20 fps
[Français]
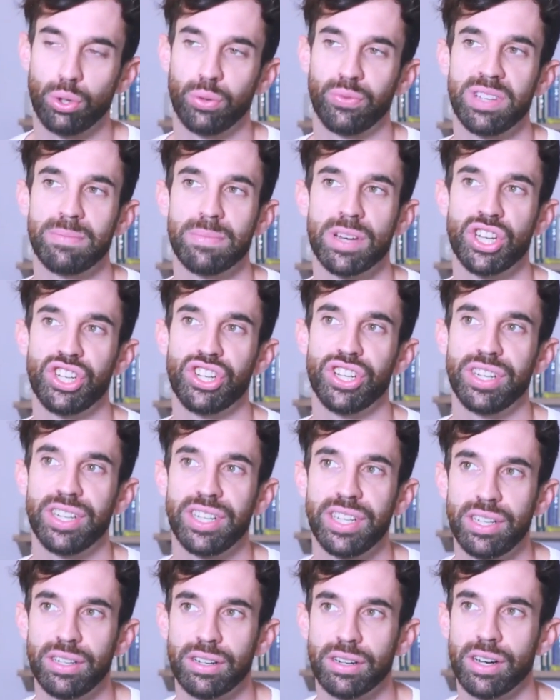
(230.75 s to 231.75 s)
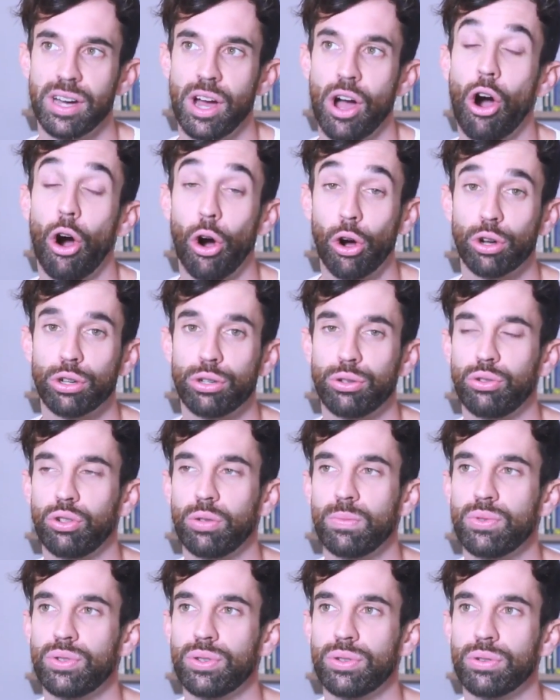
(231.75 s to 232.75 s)
Je vais imaginer euh, en
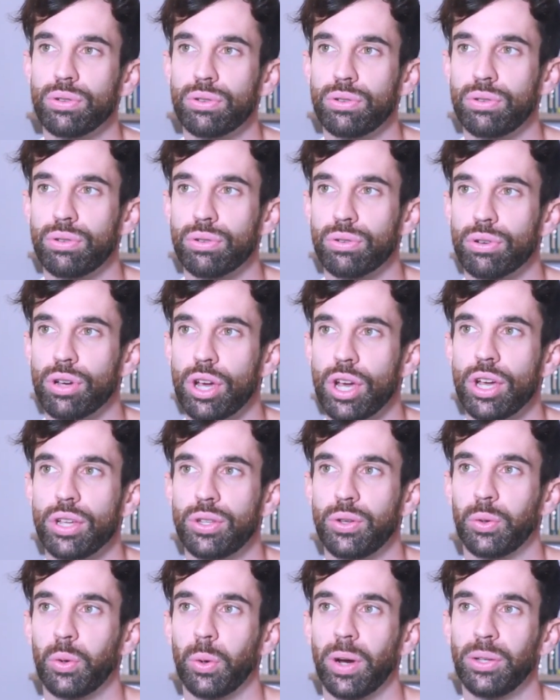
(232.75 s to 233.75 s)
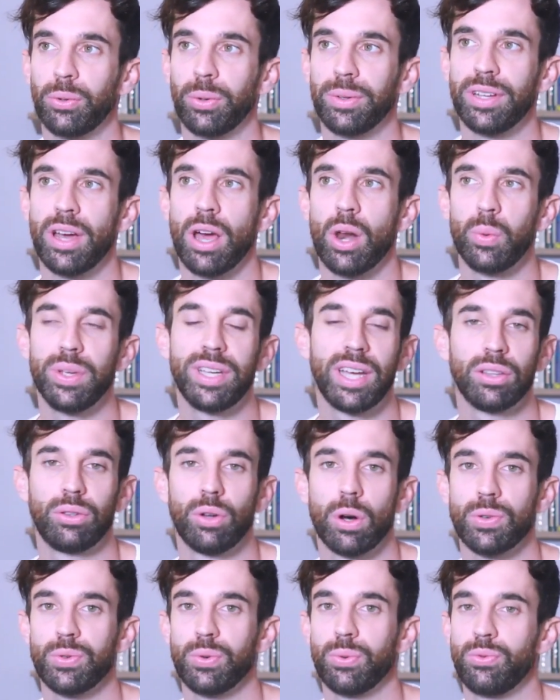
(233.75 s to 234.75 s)
costume ce que ce qu'aurait donné un Louis
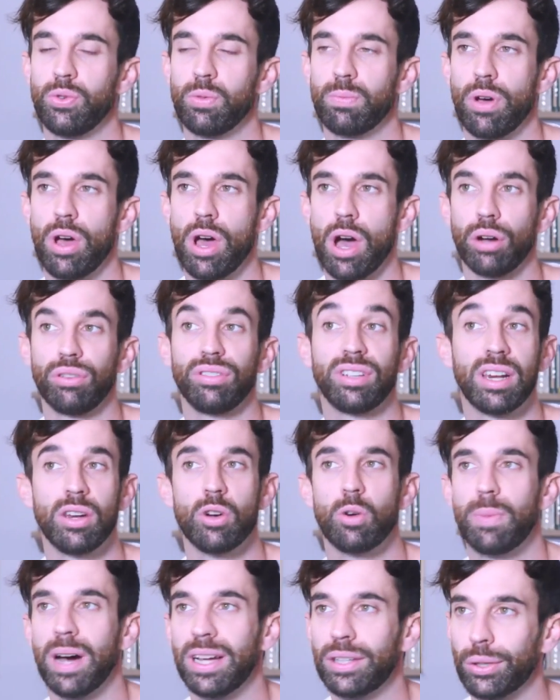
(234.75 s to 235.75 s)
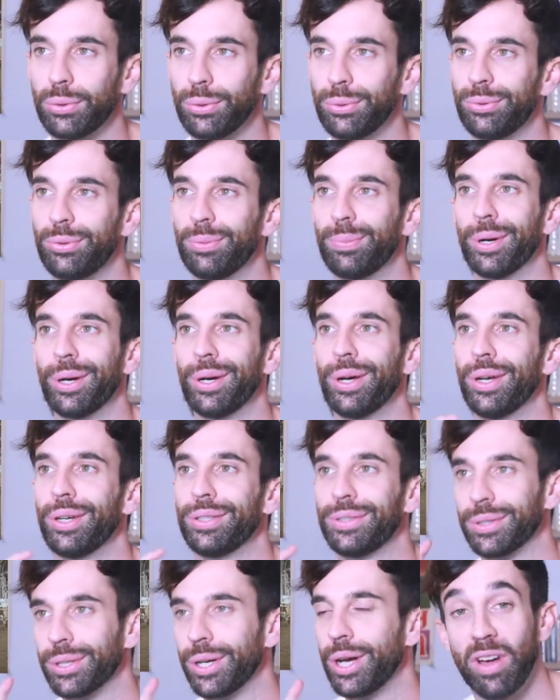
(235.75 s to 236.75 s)
XIV youtubeur, une Cléopâtre
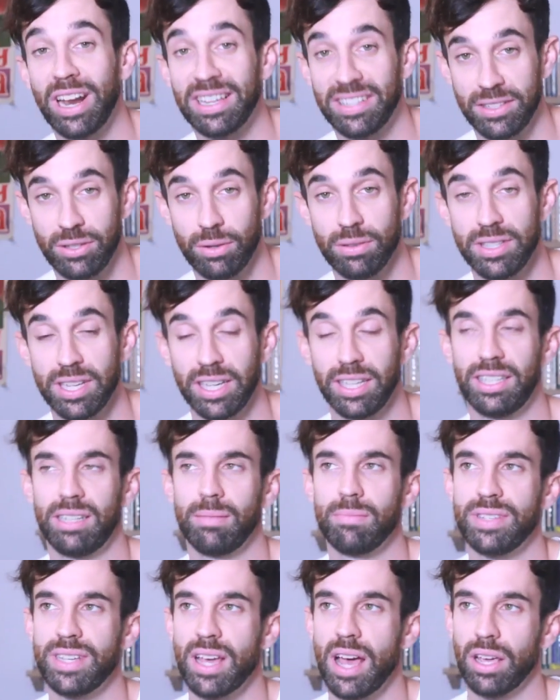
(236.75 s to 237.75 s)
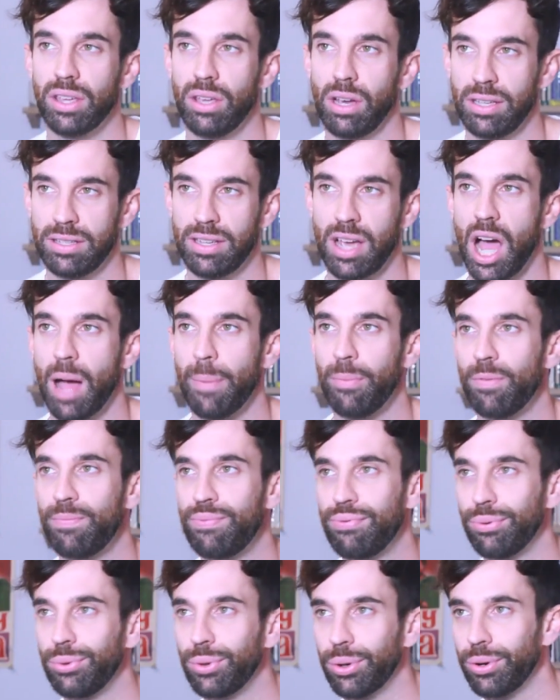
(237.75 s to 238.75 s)
youtubeuse. Voilà, ça c'est une série qui me tient à cœur. Ce sera un peu
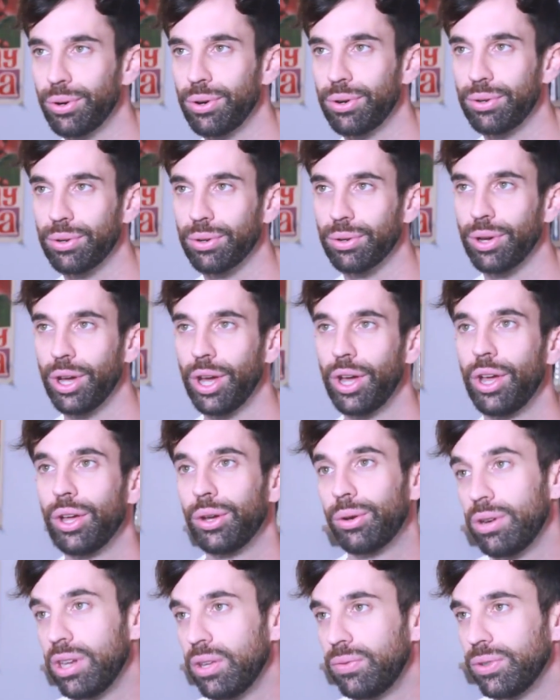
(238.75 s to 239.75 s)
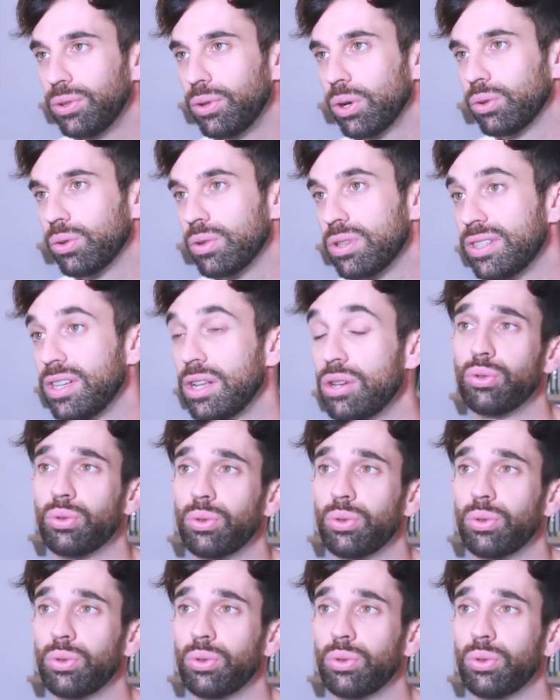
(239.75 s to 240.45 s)
plus drôle que, les figures de style.